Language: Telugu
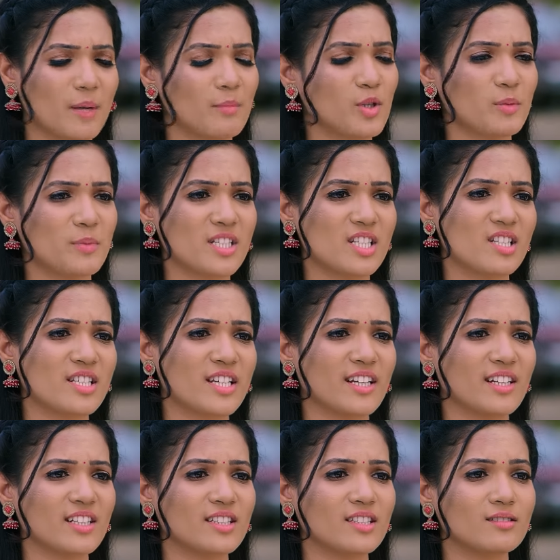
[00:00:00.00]
మామూలు మనిషి
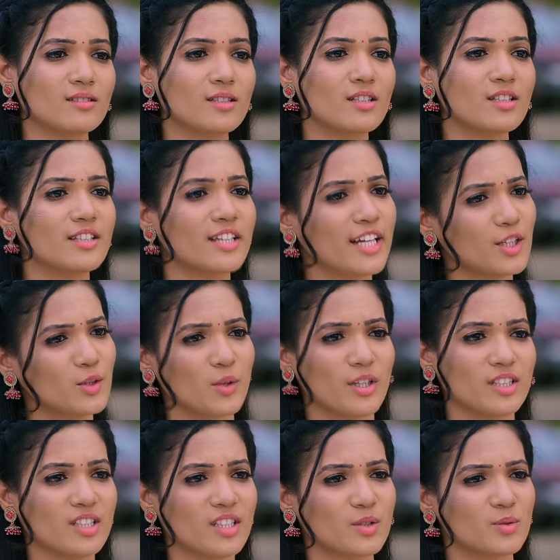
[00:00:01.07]
చెయ్యాలని
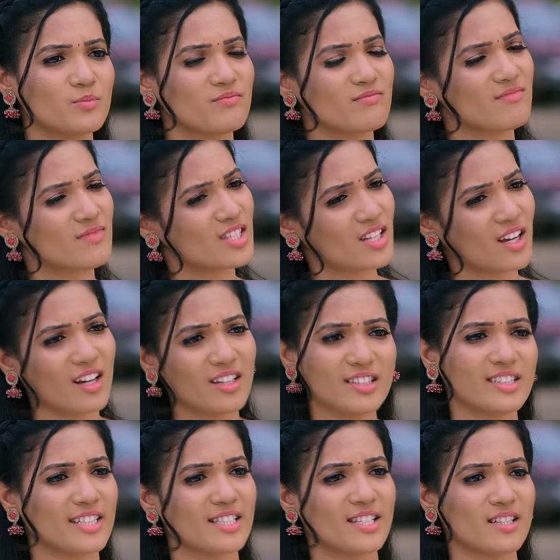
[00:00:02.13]
నేను ఆదిగారు
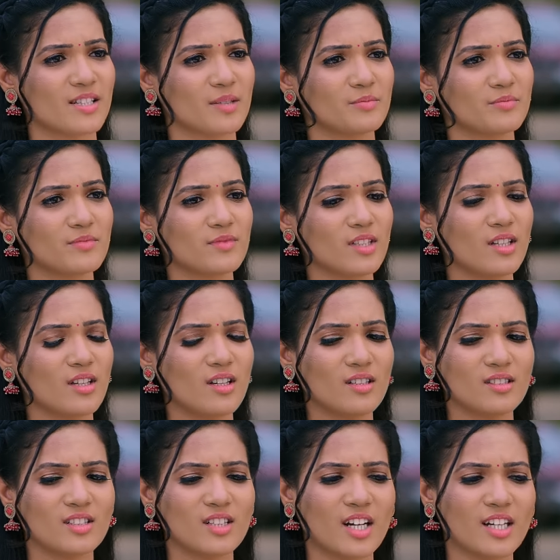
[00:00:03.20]
చాలా ట్రై చేశాం
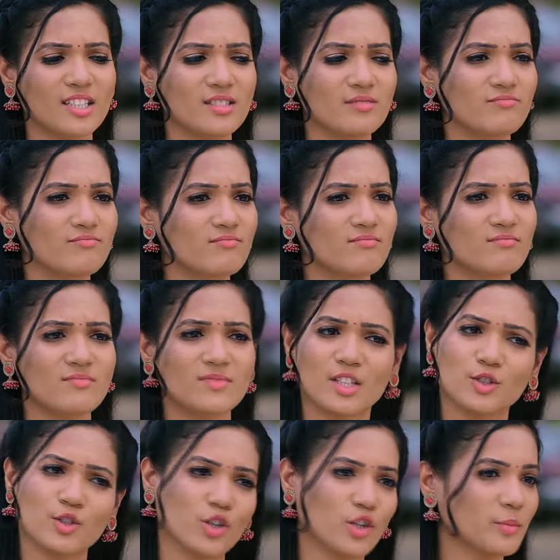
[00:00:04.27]
కానీ
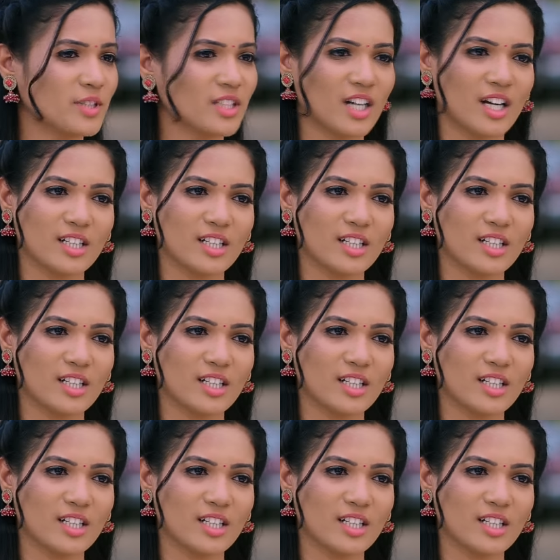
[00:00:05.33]
అతను నార్మల్